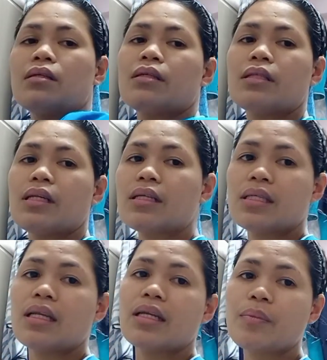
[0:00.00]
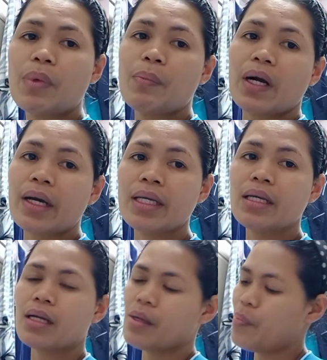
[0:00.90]
hindi na sila
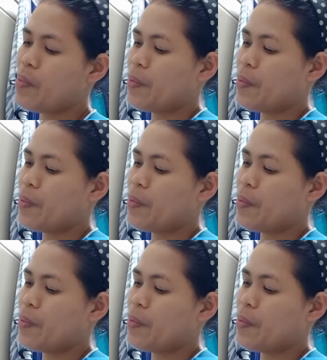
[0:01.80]
nagpapakahirap